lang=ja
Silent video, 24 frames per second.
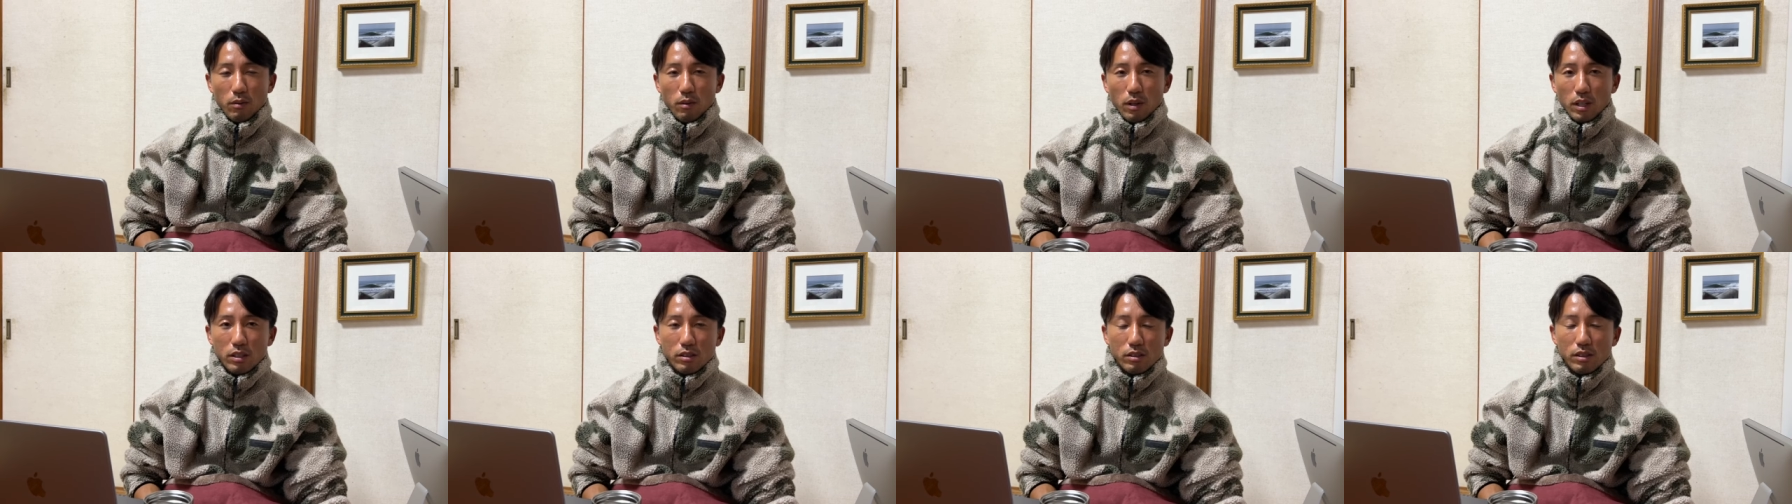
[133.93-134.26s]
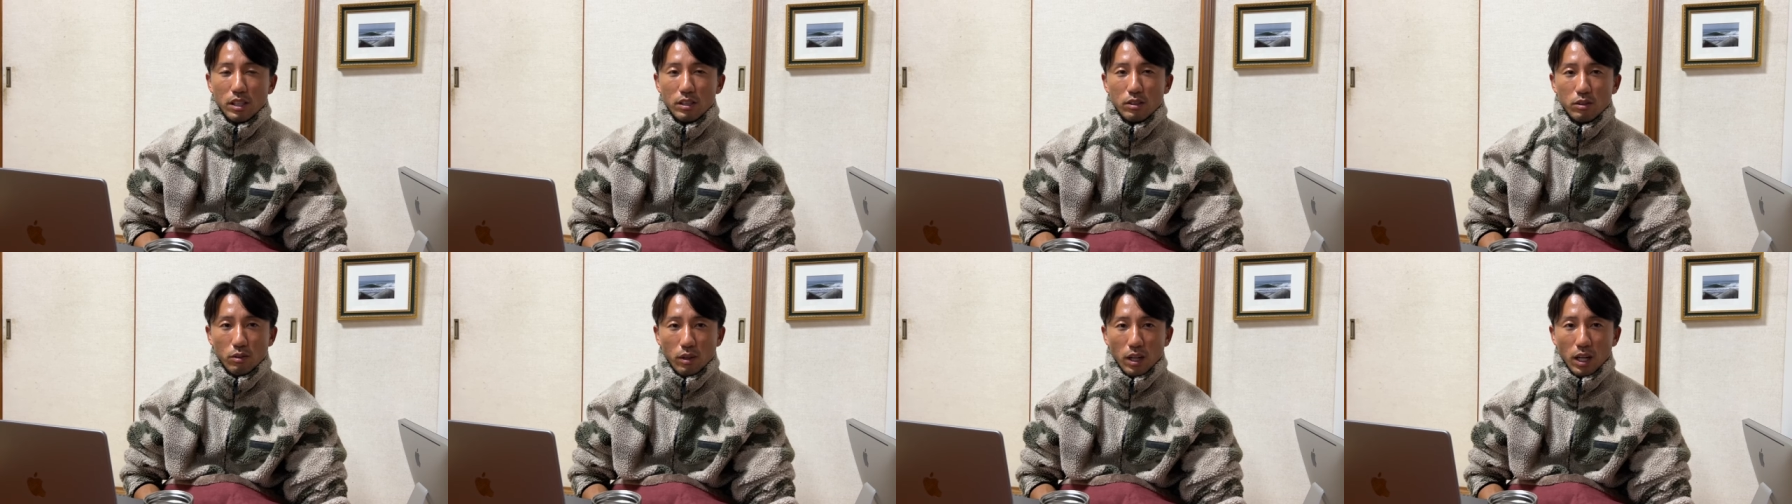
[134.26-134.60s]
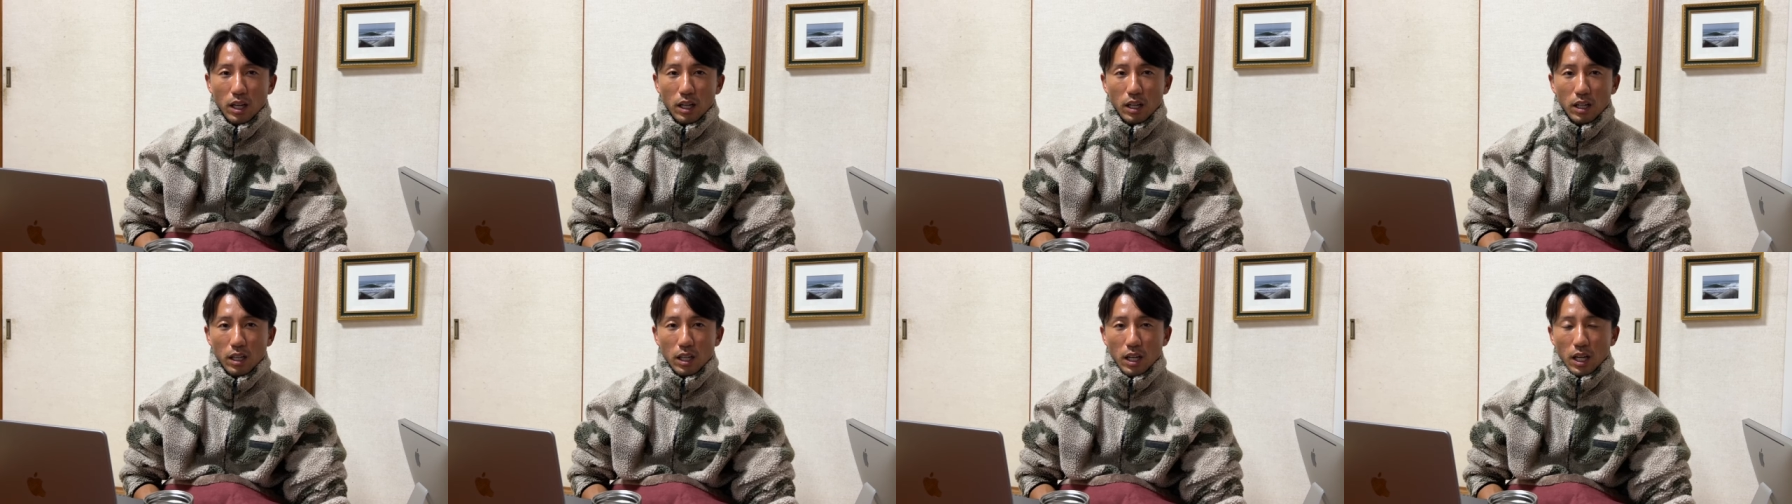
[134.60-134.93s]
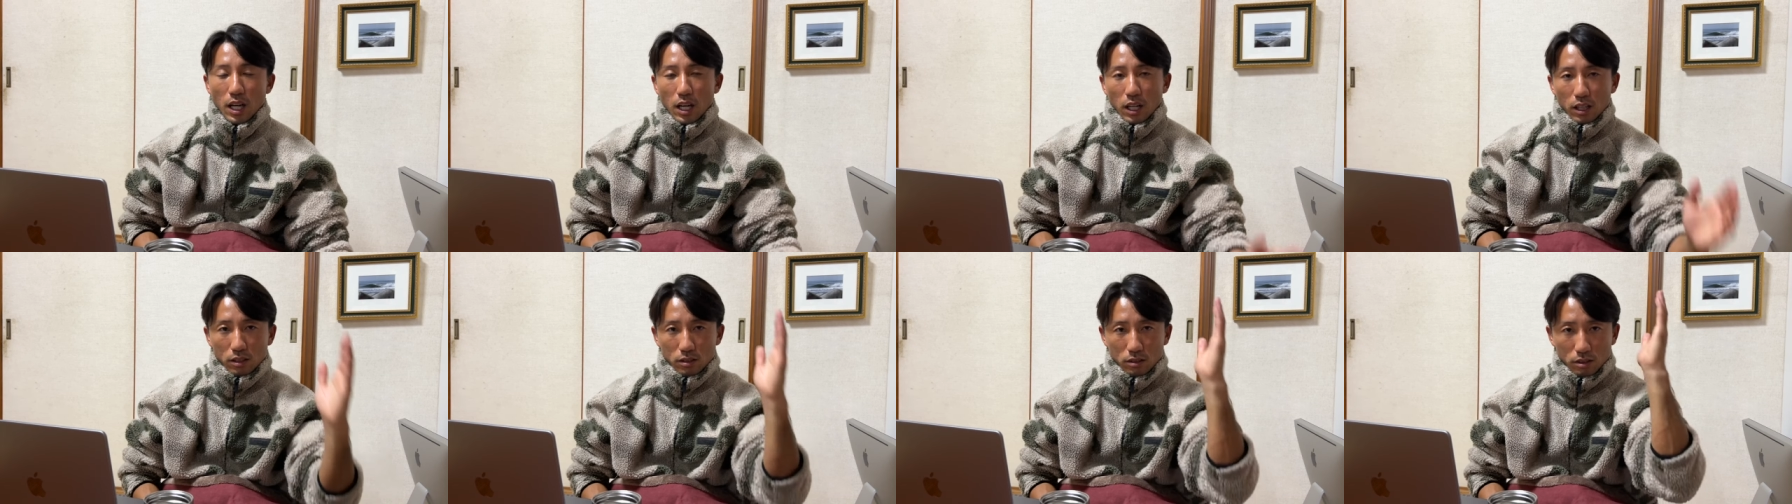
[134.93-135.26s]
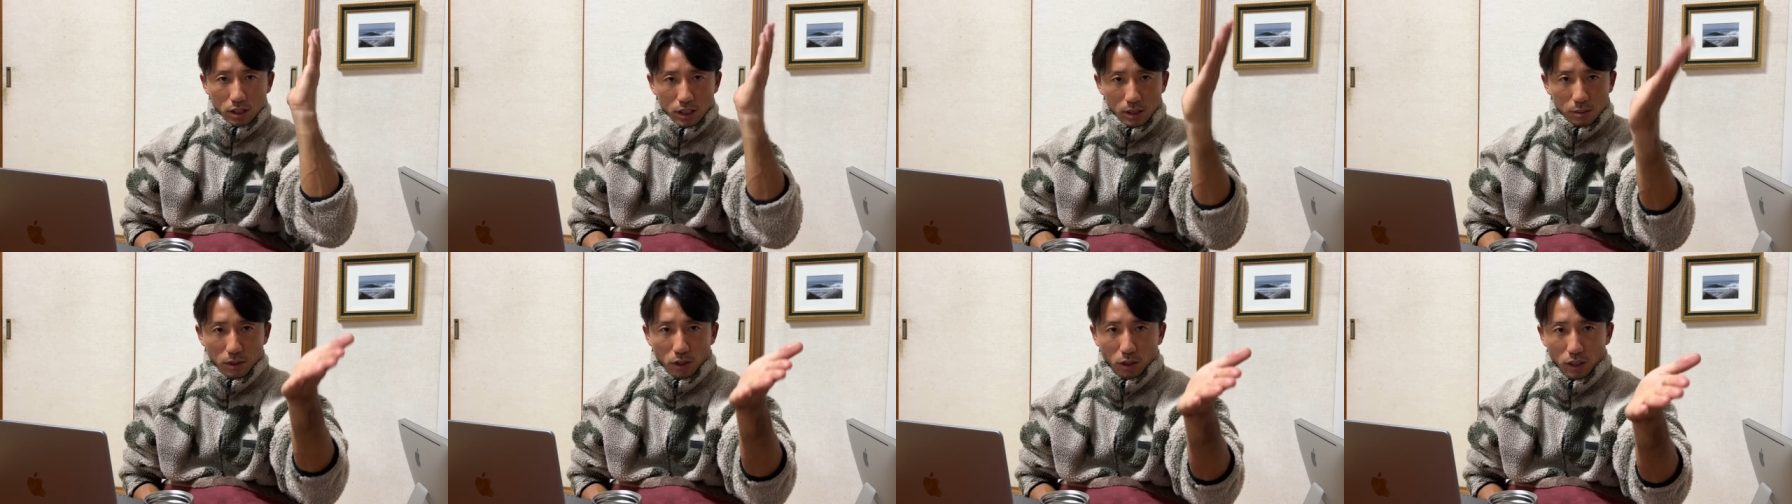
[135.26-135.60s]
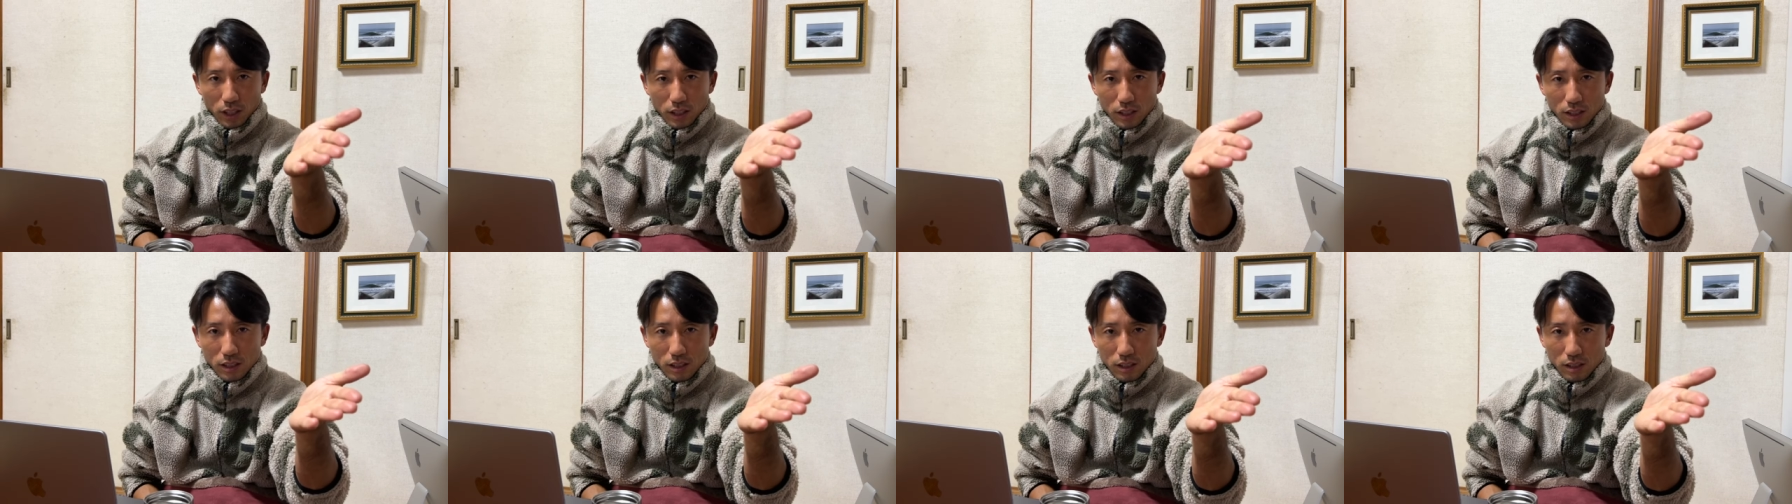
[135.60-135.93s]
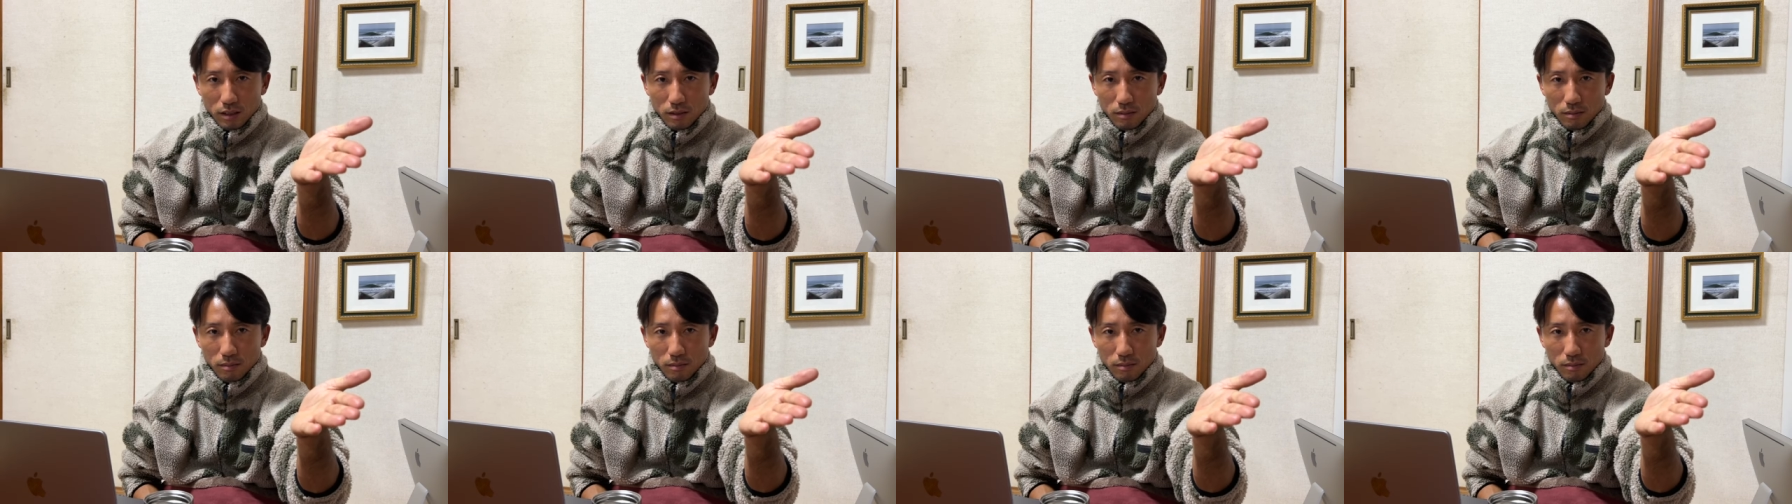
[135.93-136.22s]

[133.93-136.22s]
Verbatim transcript: 悪くなるのは釣り人です。